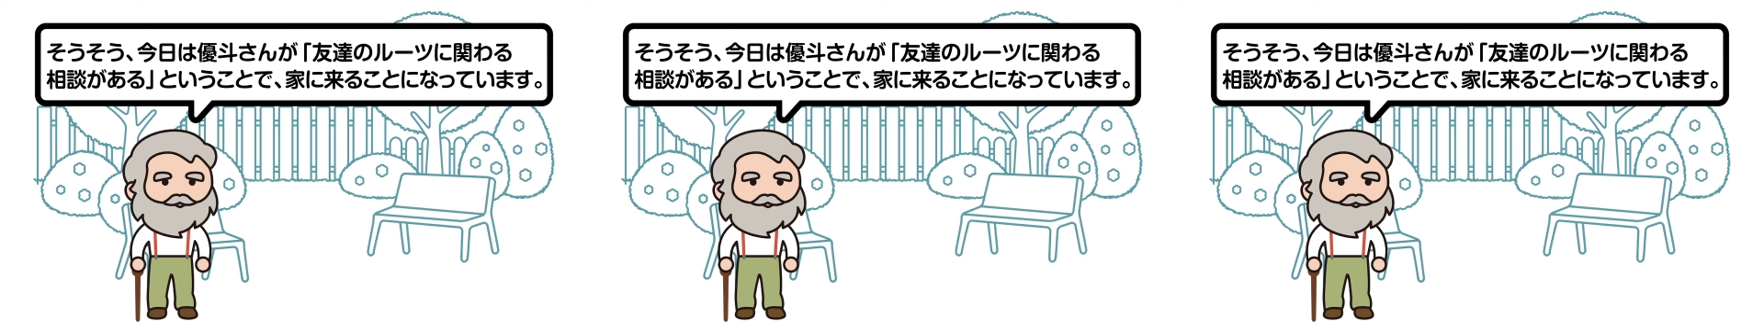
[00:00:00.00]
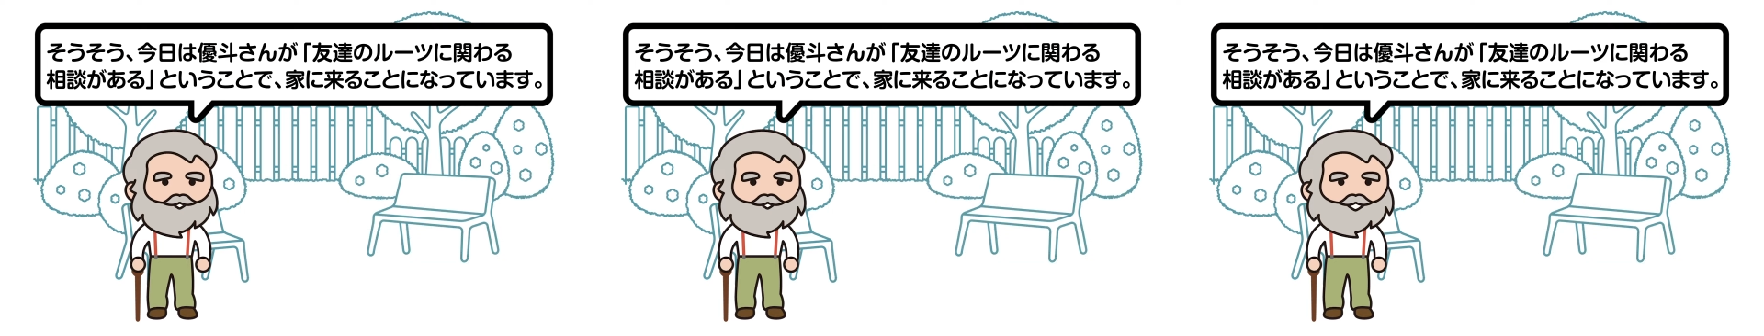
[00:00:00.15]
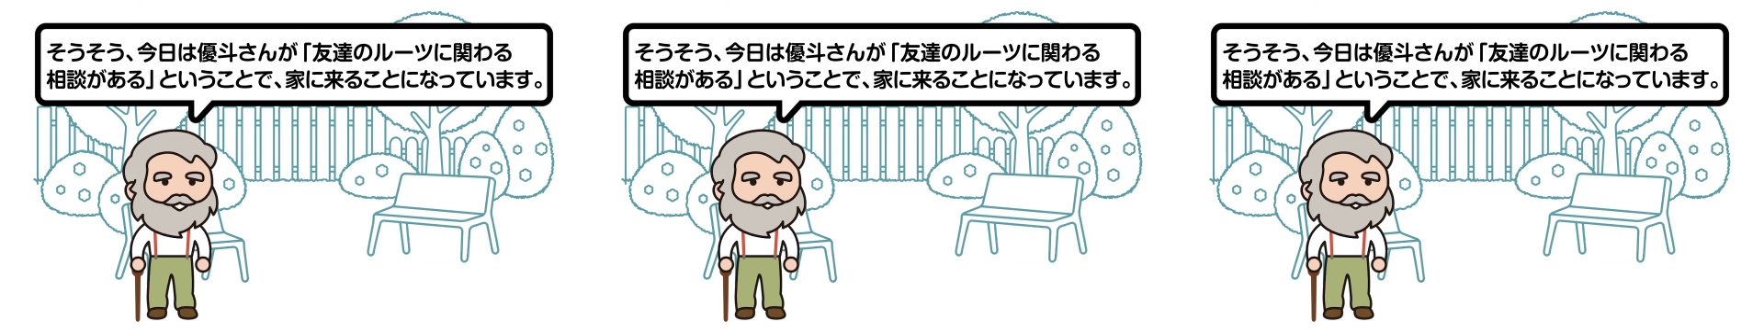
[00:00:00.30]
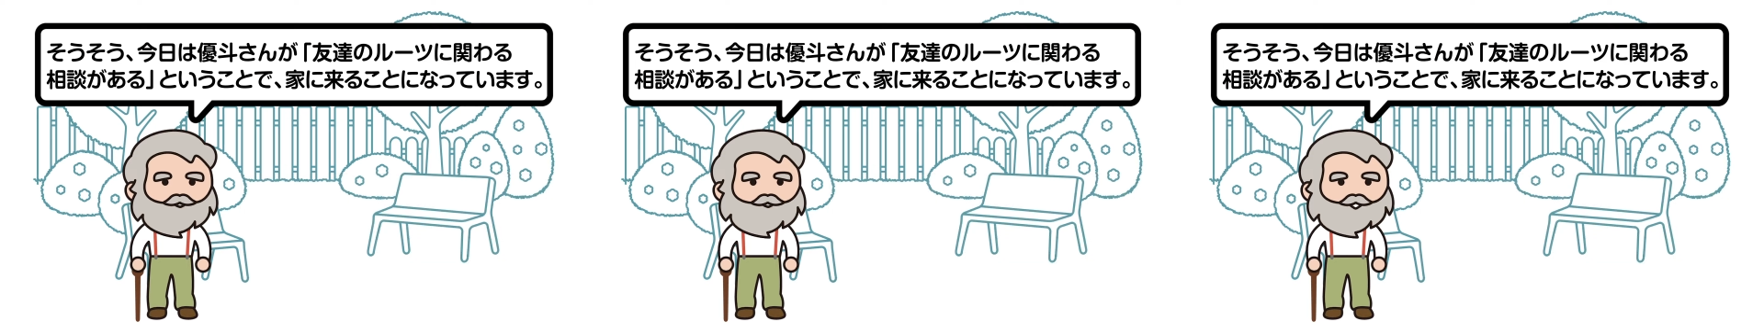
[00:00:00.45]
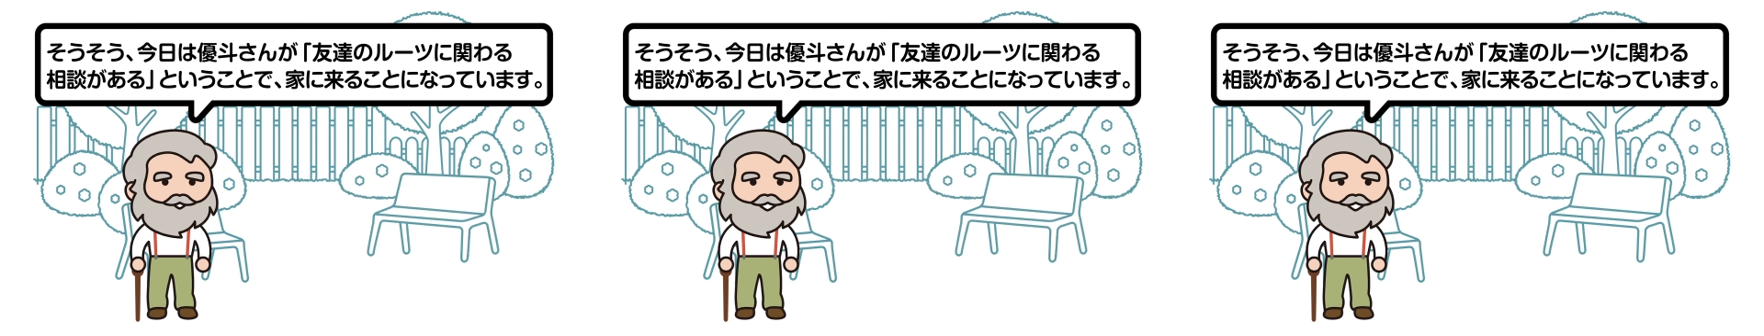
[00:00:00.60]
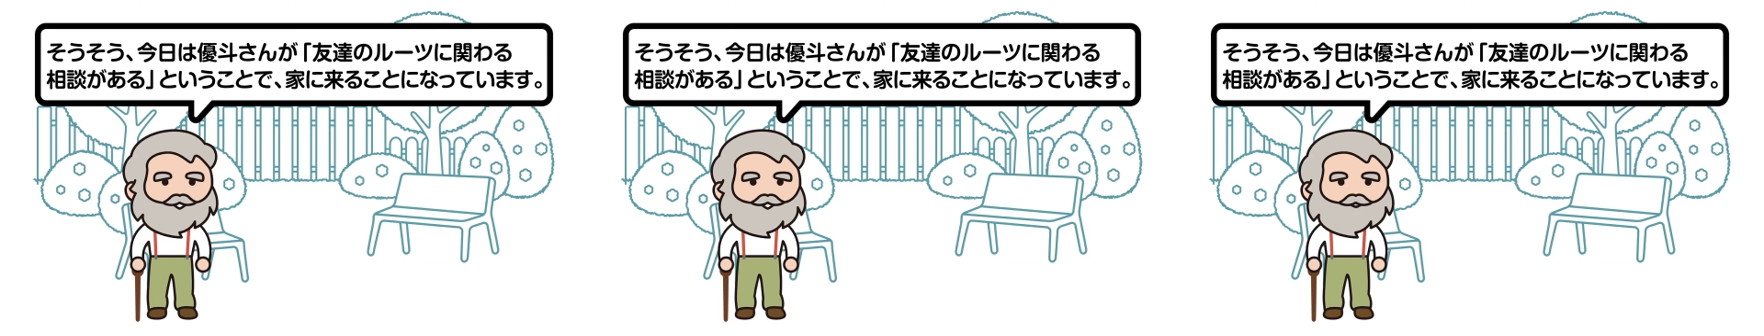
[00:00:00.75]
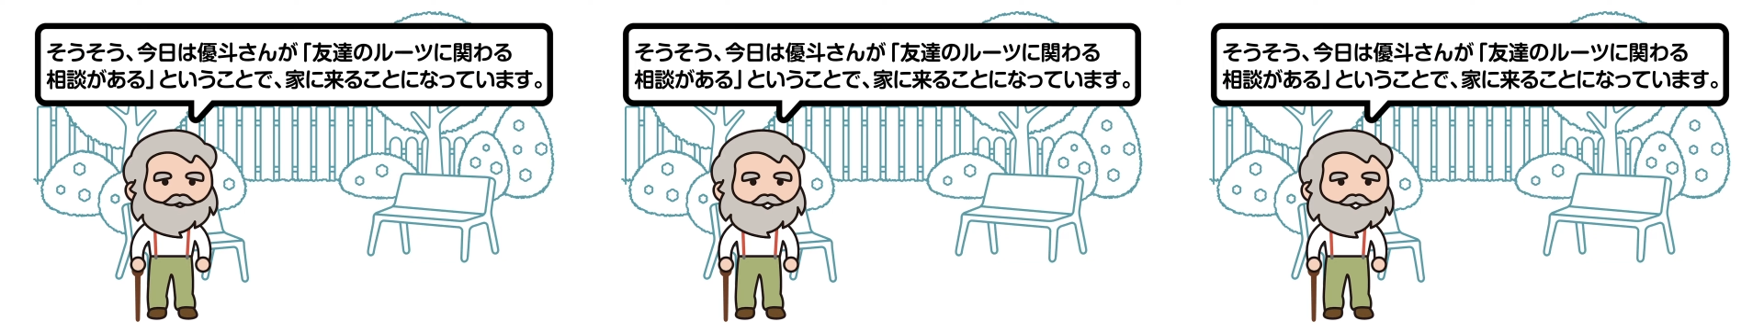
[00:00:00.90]
今日はゆ
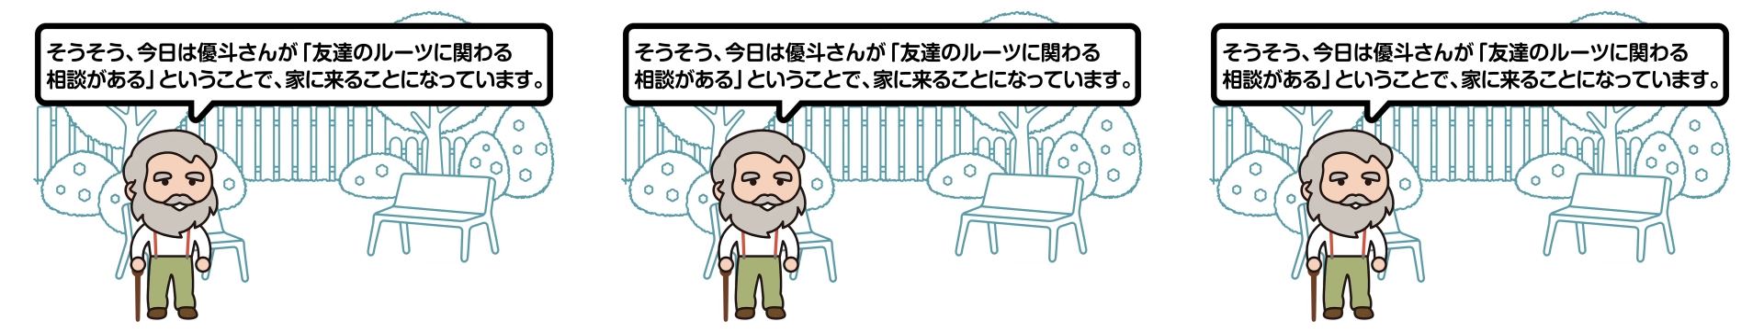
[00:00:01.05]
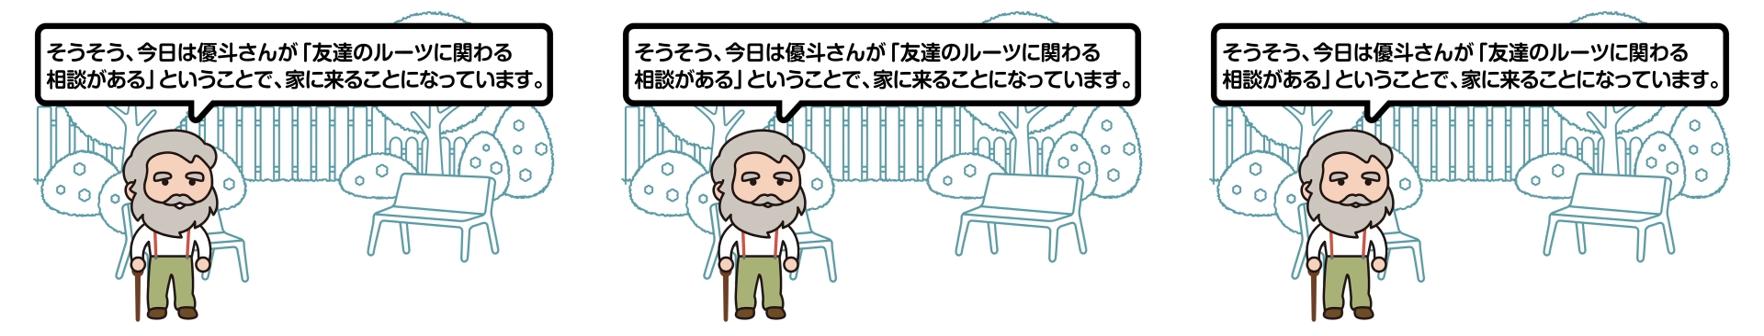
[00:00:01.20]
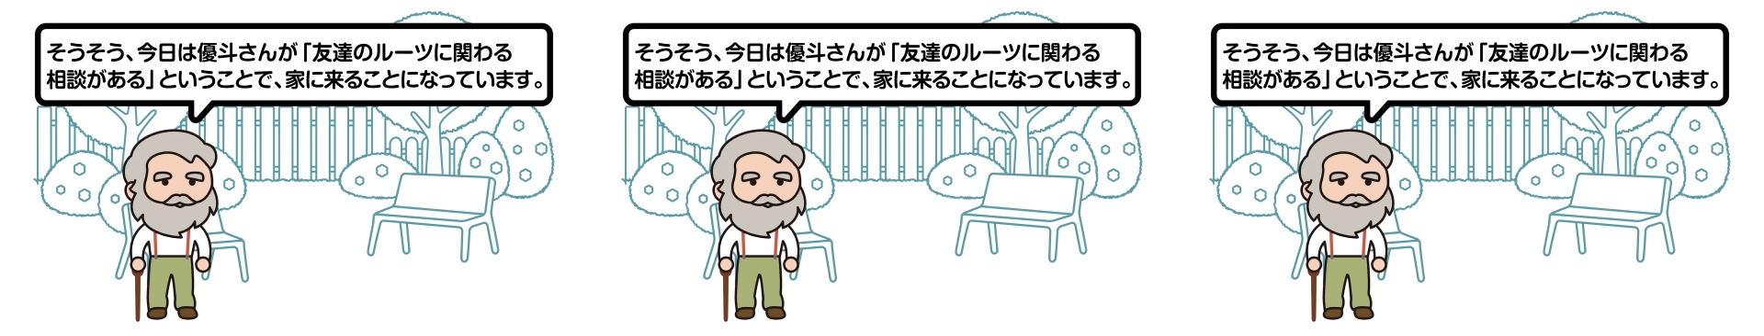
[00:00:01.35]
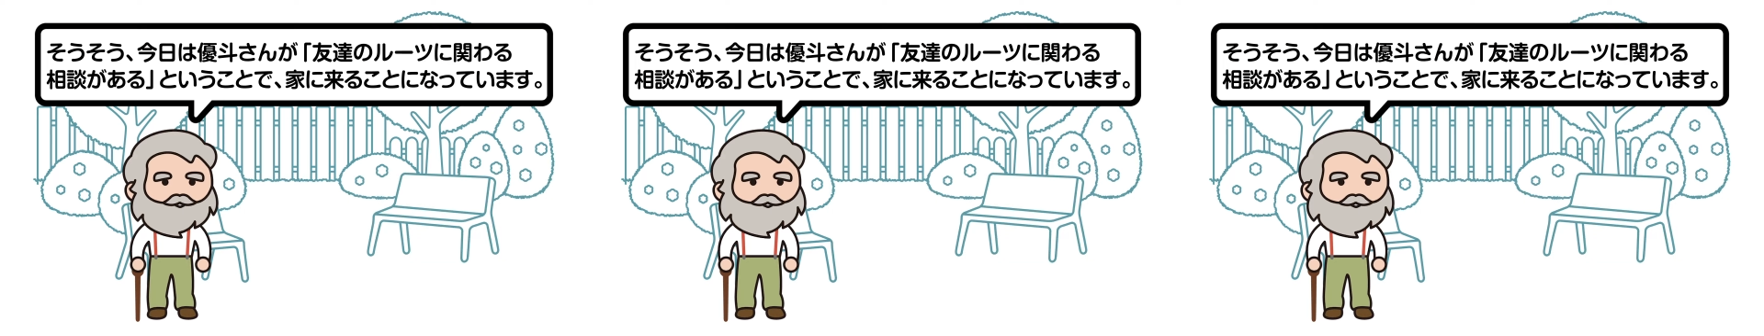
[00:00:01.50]
うとさんが「